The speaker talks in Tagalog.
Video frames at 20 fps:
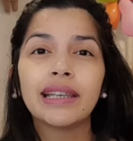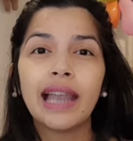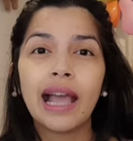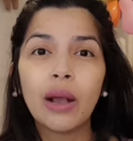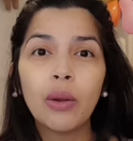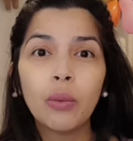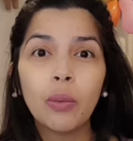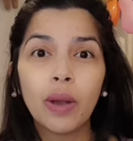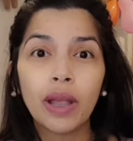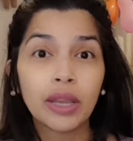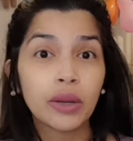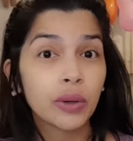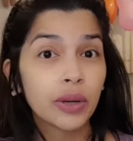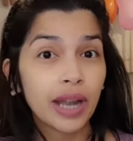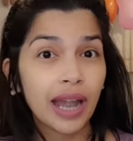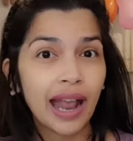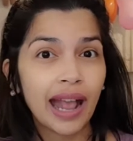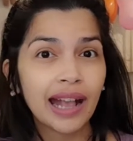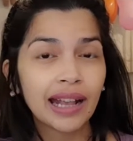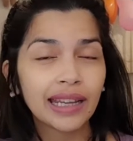laway or
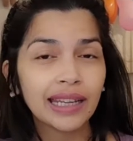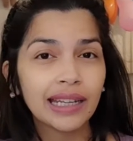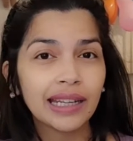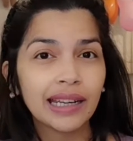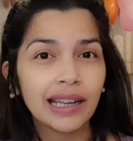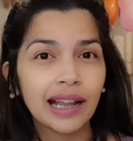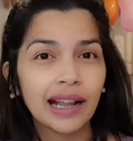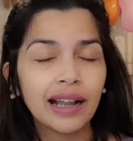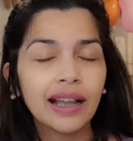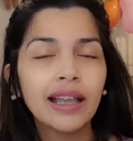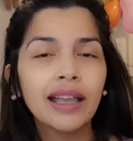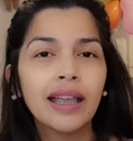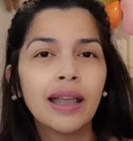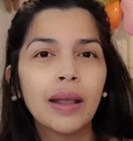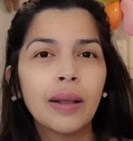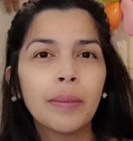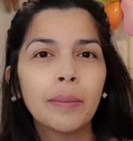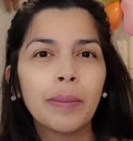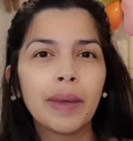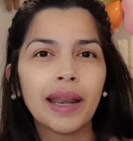hangin lang,
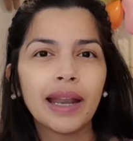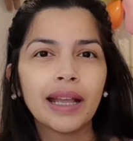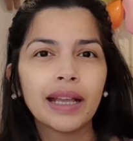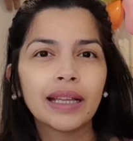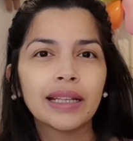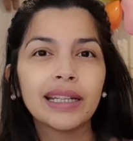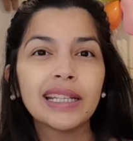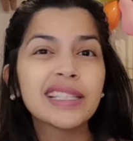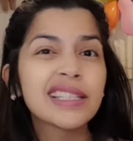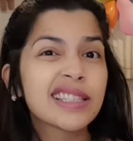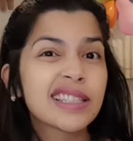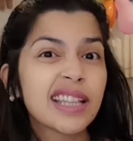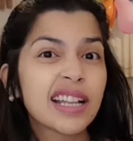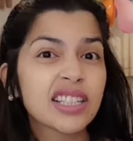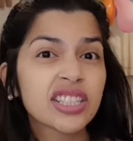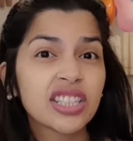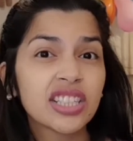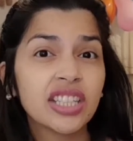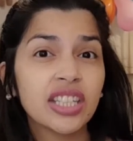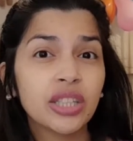parang nasa-stuck
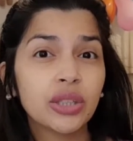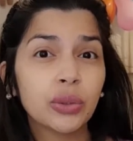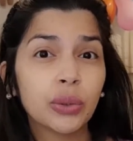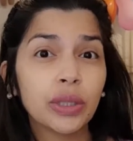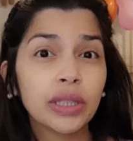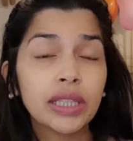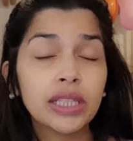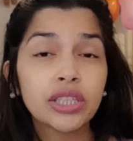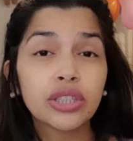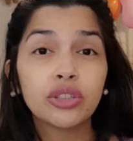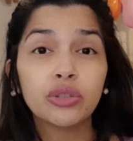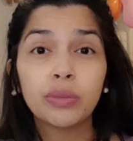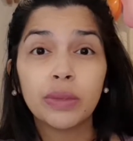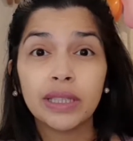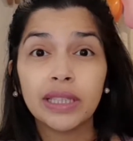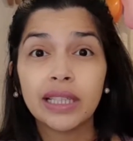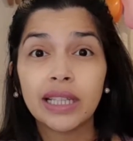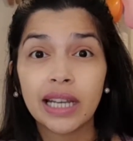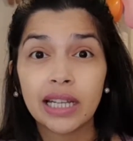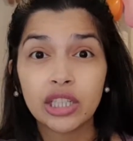siya dito, hindi siya
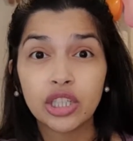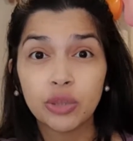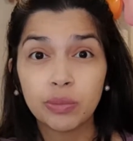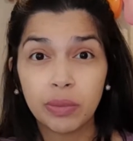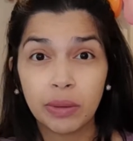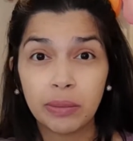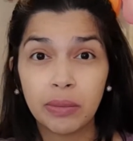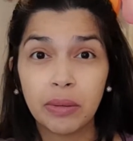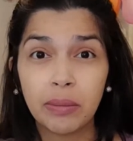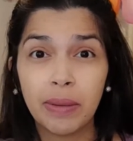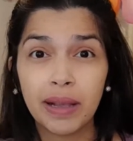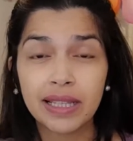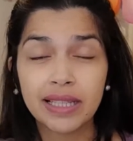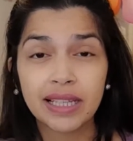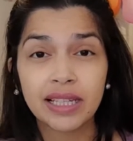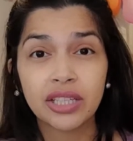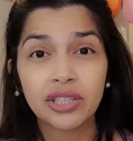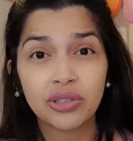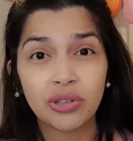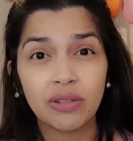dumidiretso pababa sa
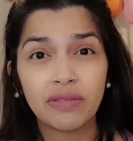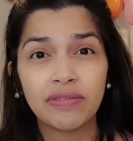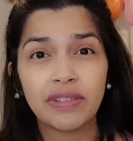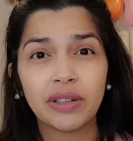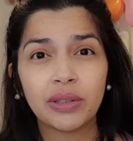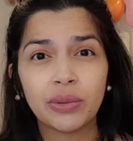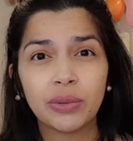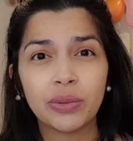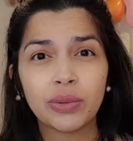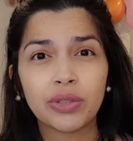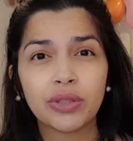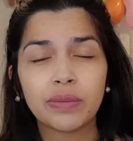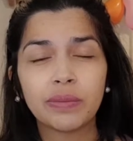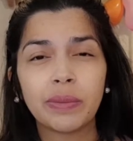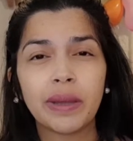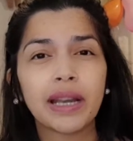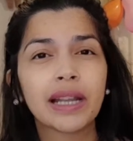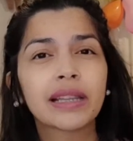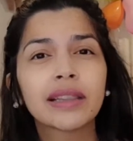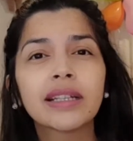esophagus.
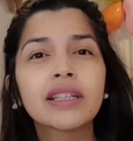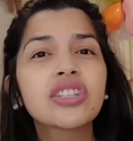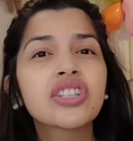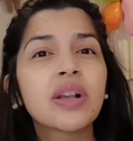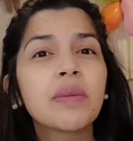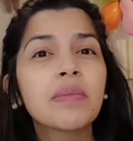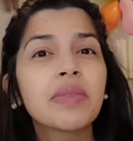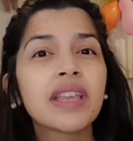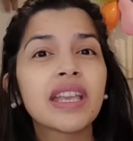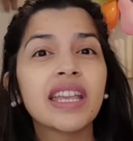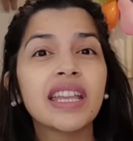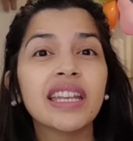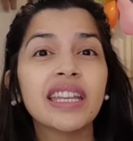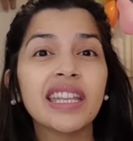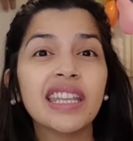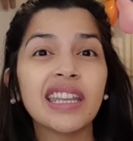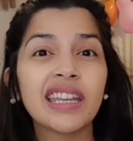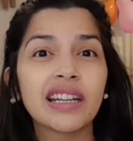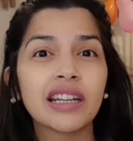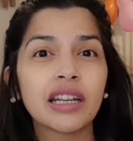Parang there's something in
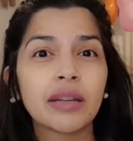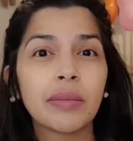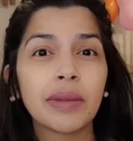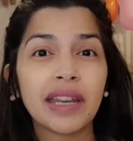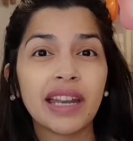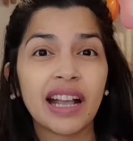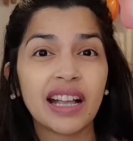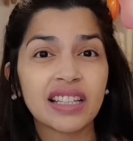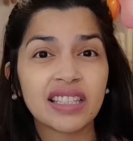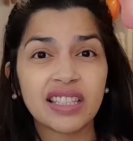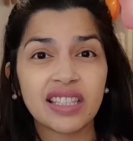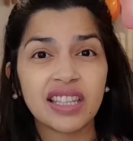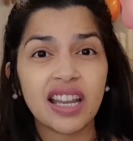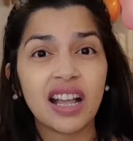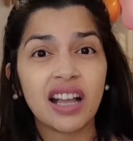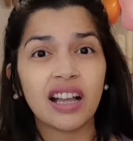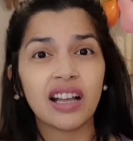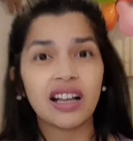here na may nakastuck.